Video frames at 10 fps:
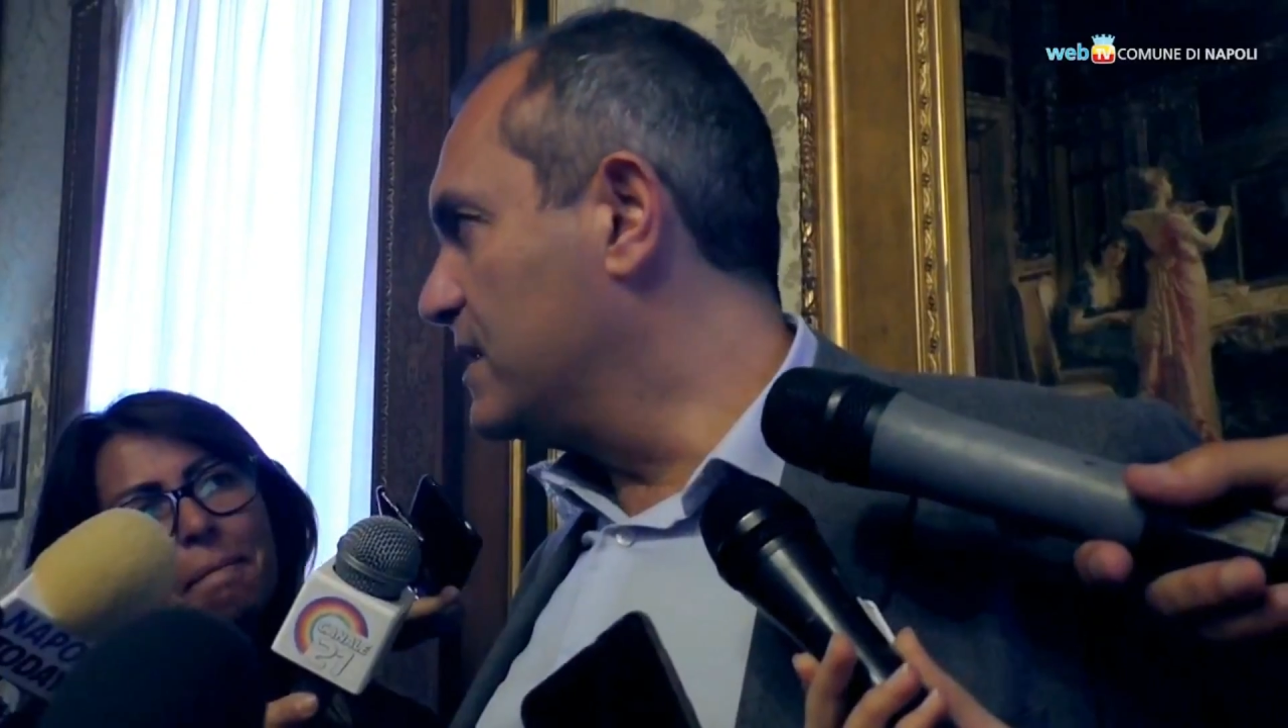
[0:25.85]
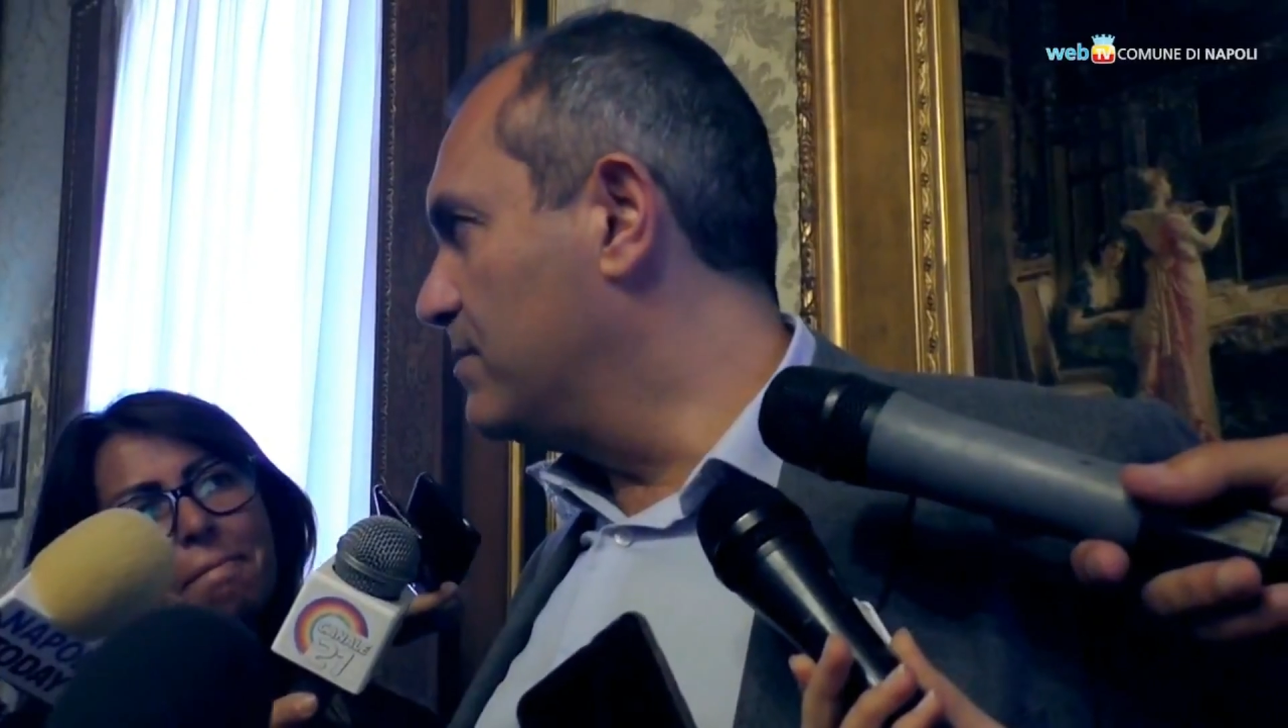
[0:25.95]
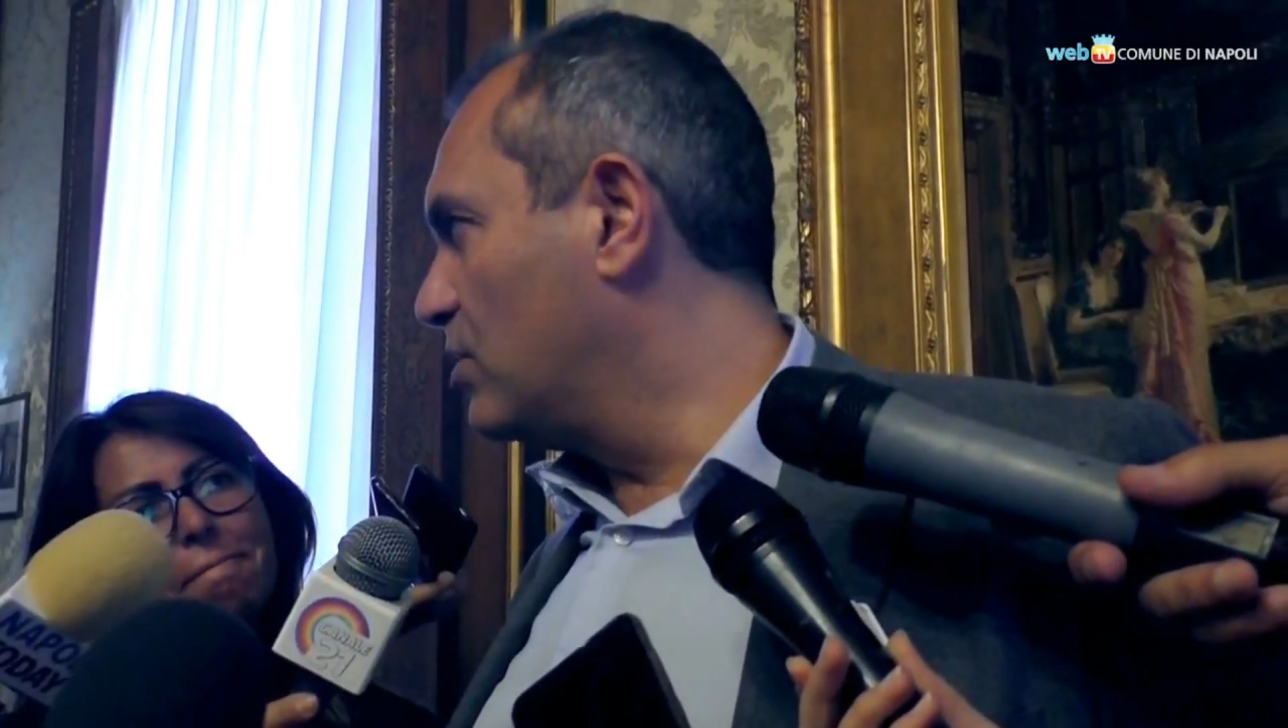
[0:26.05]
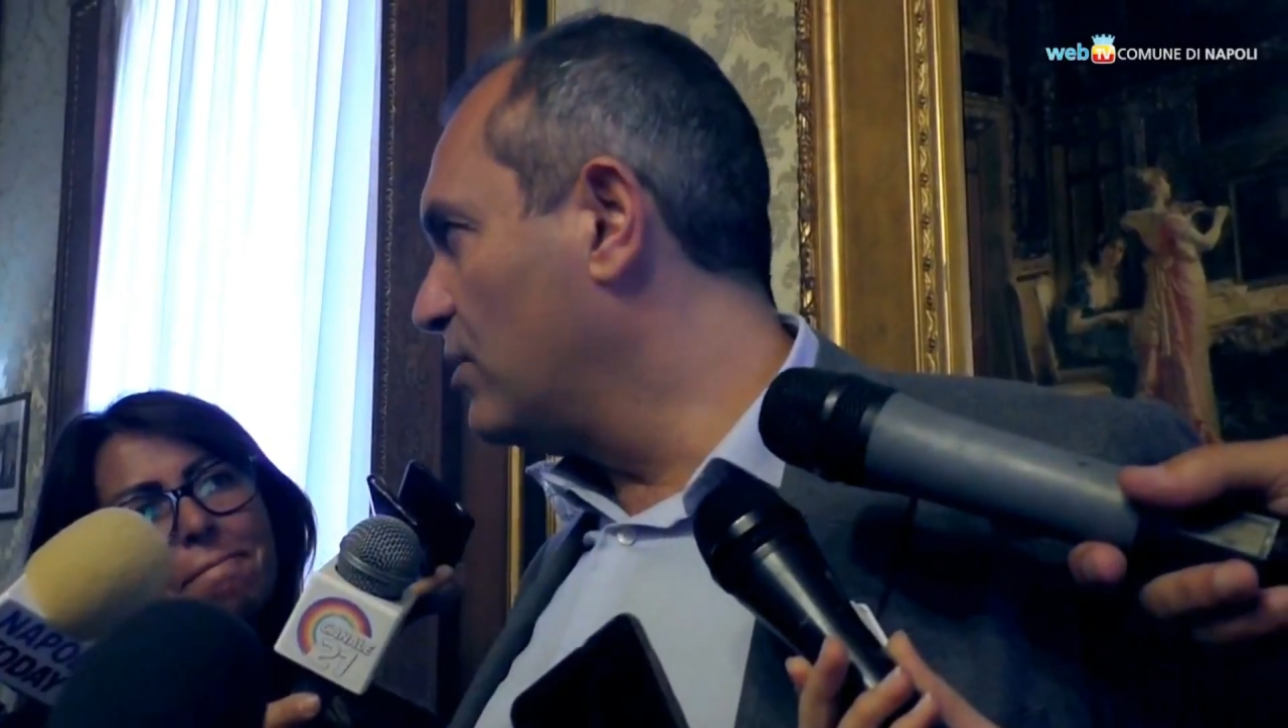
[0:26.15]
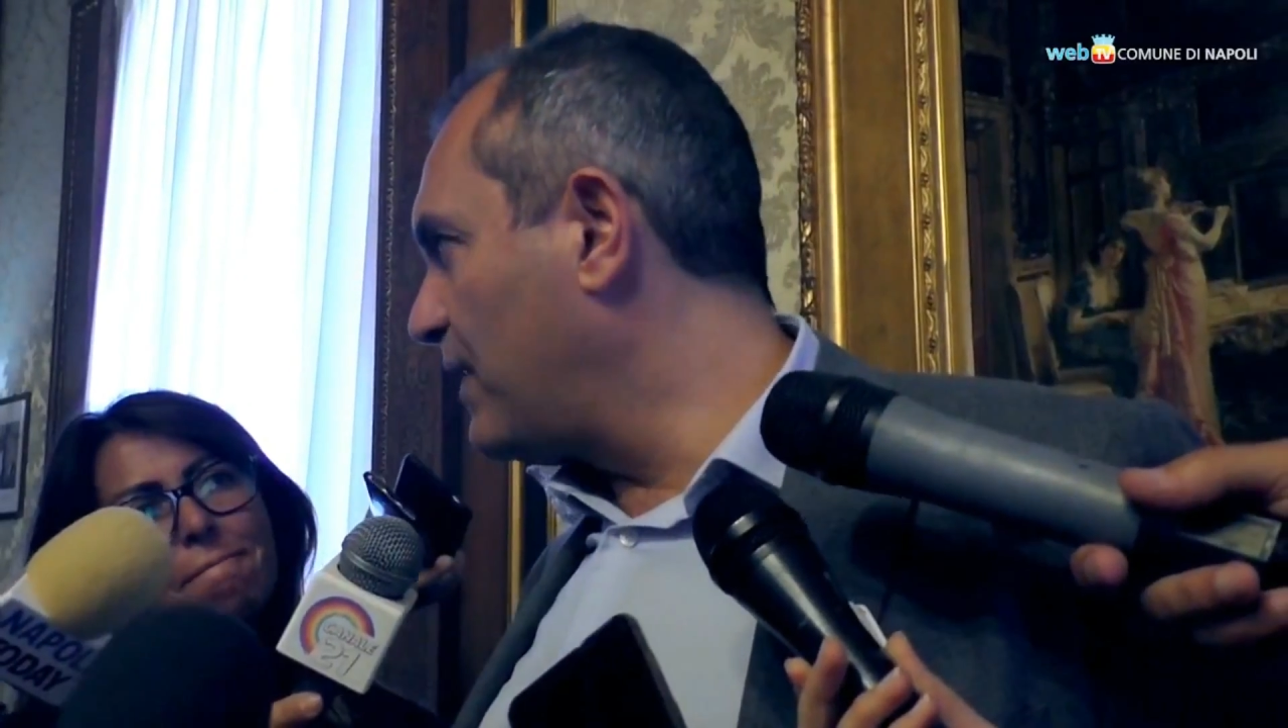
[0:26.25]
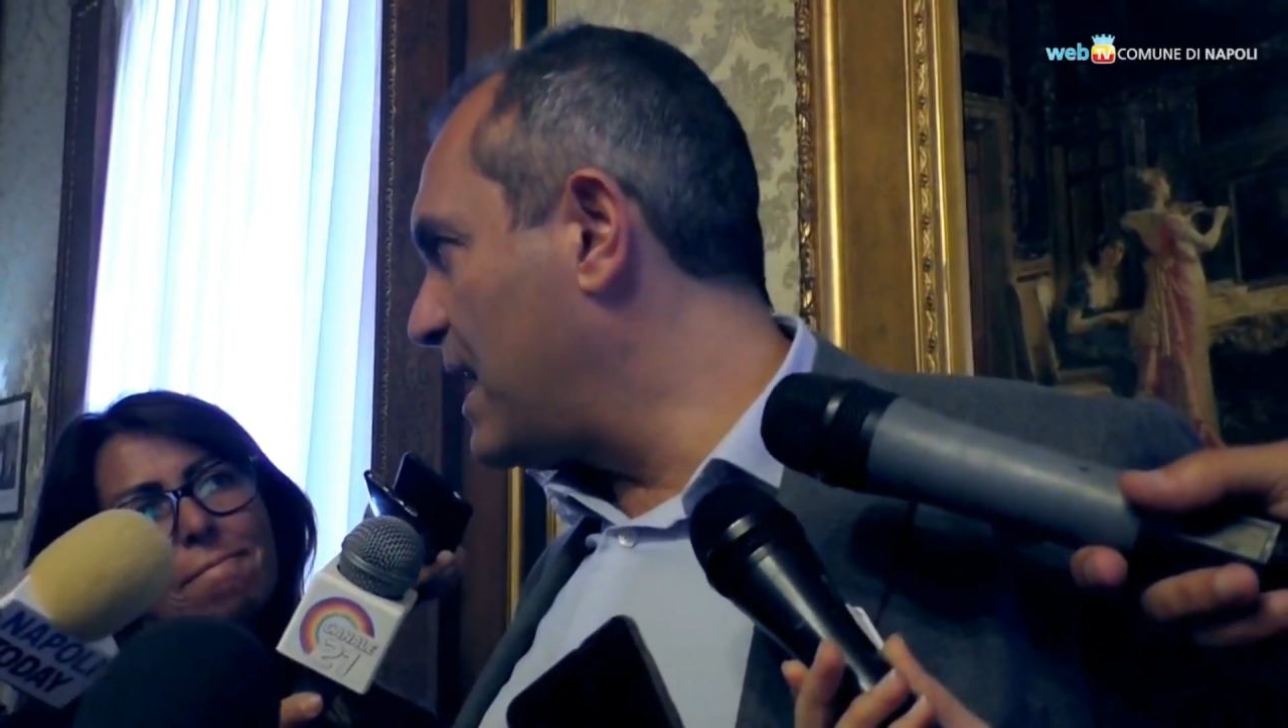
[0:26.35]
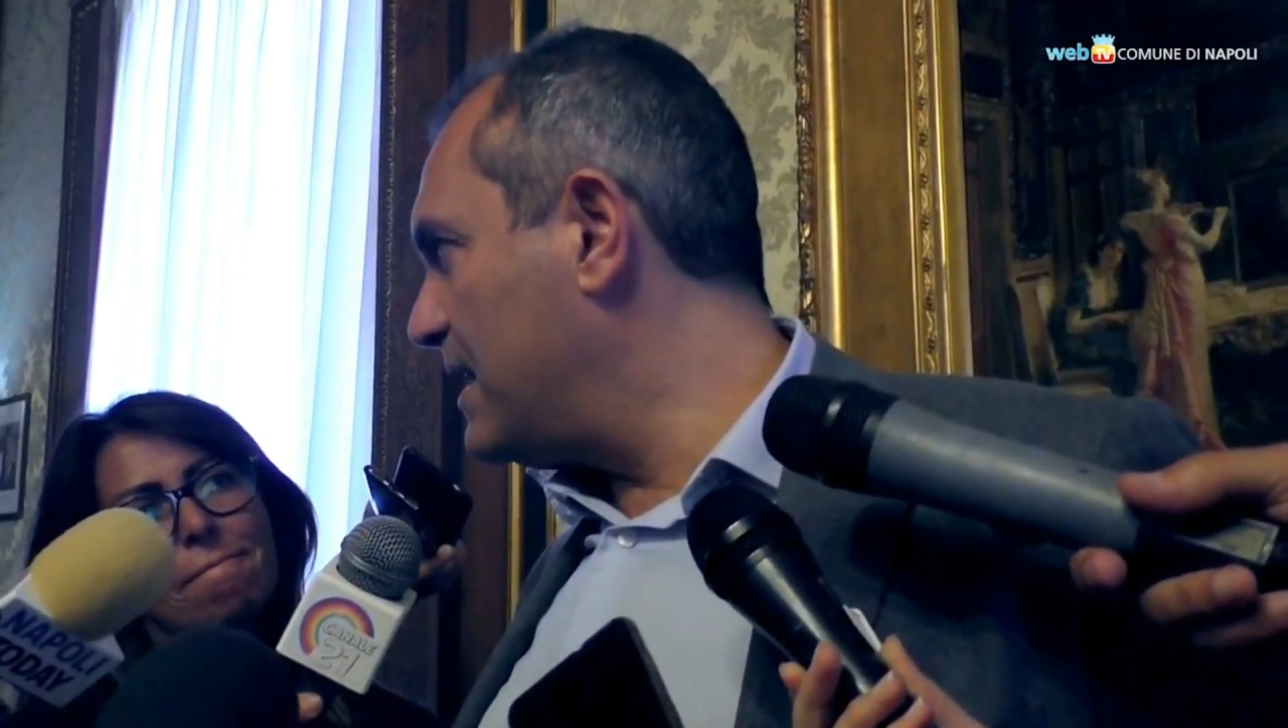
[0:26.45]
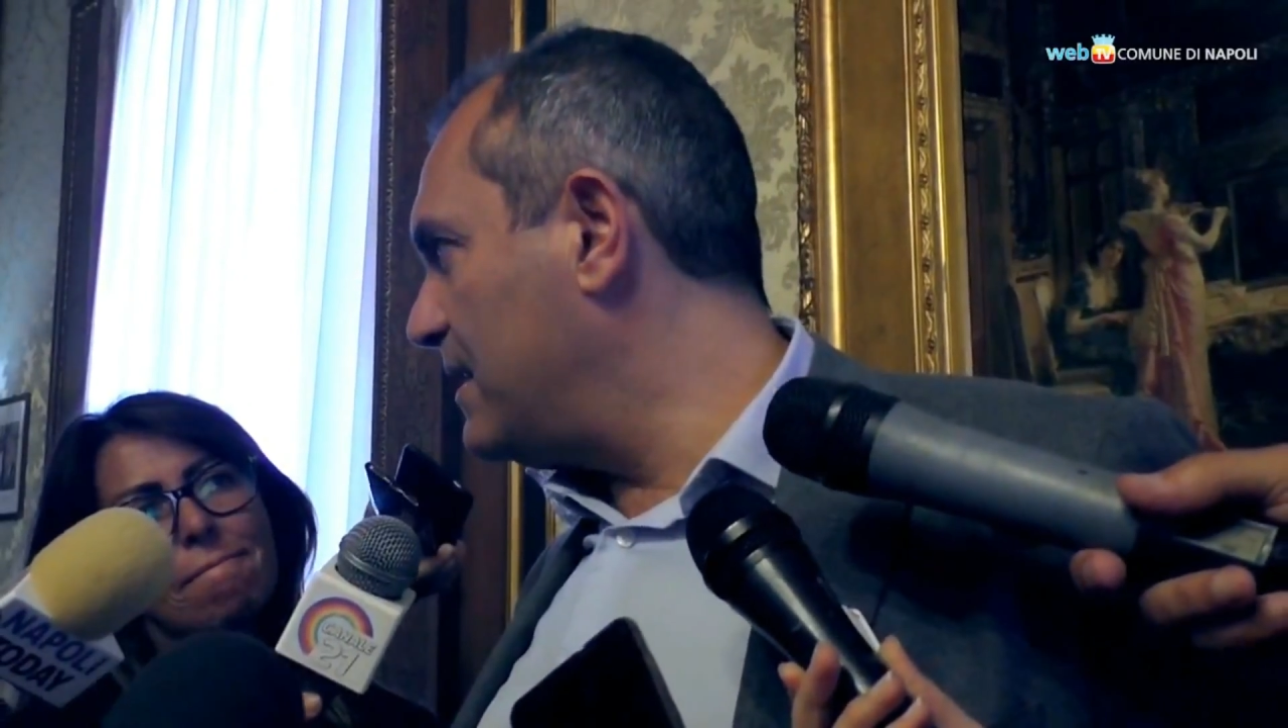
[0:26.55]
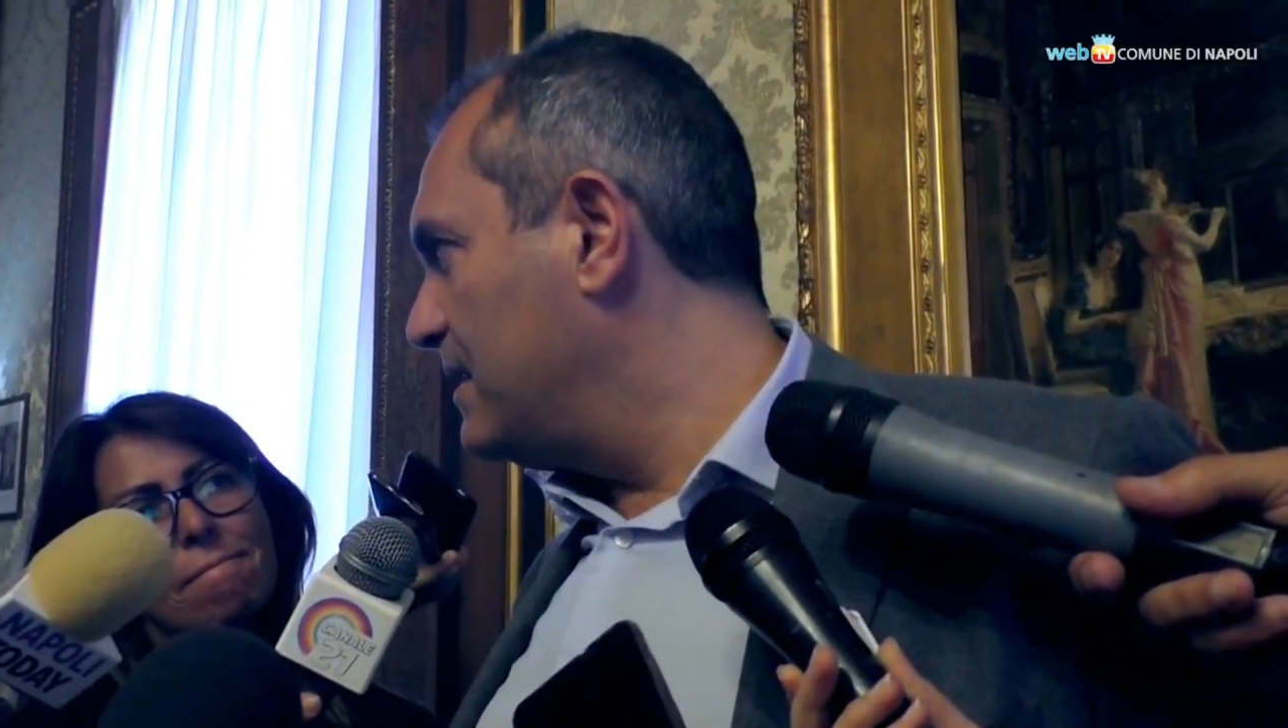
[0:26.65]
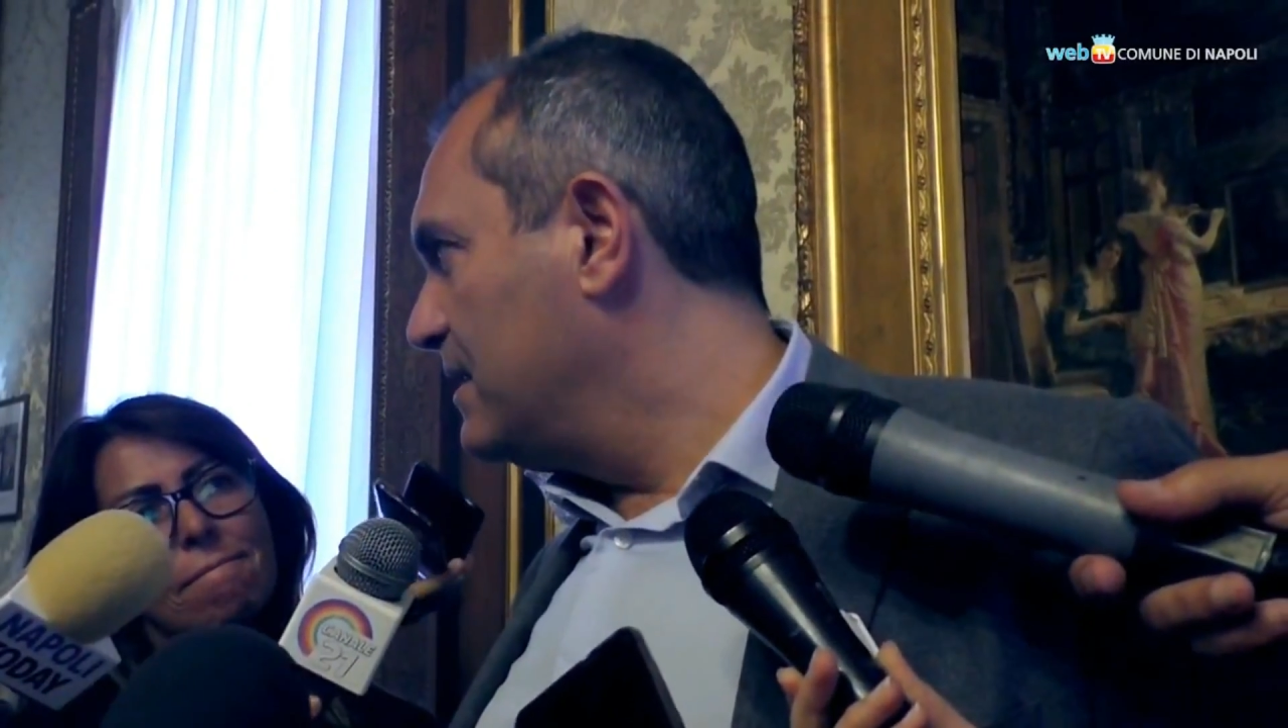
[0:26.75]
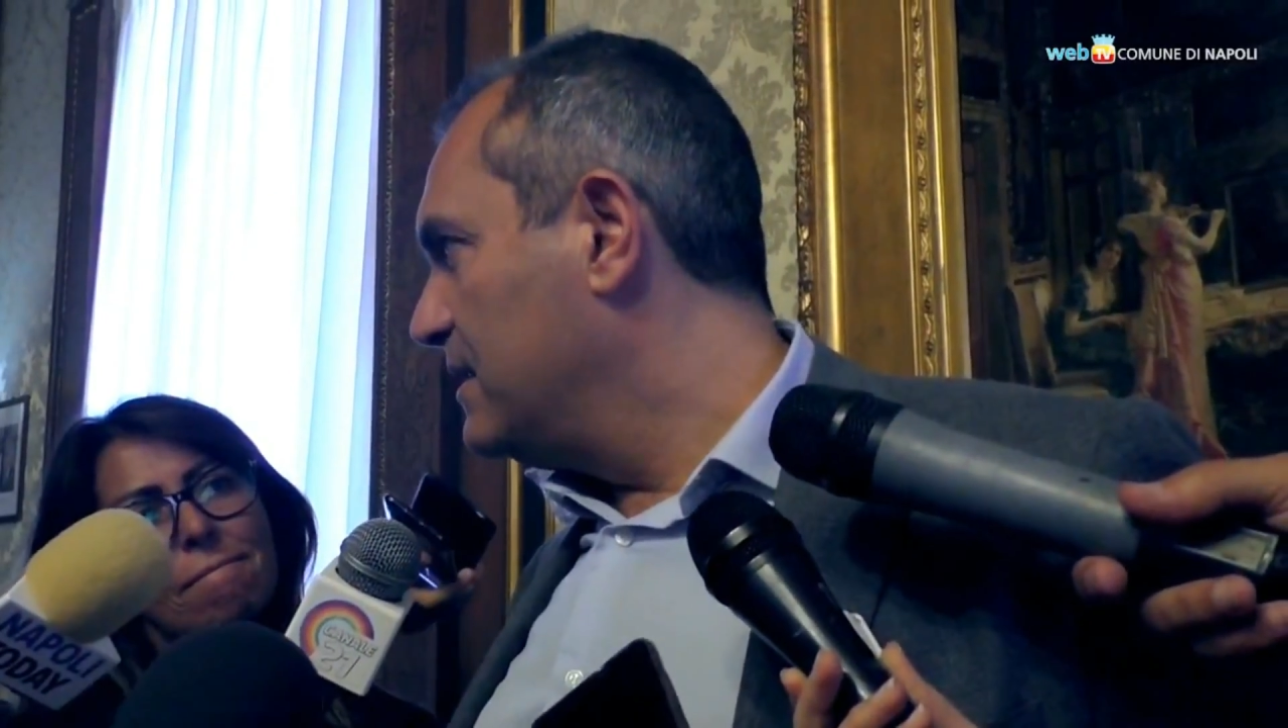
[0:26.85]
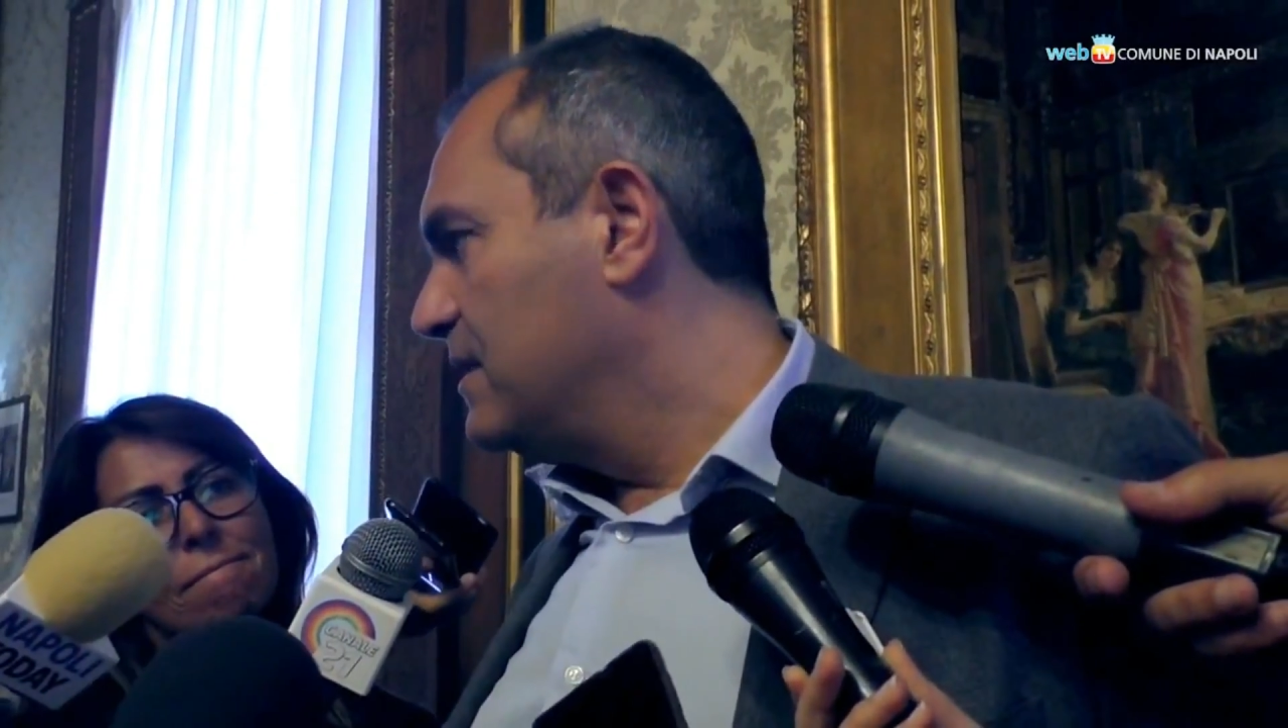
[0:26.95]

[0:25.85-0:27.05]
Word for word: debbono fare,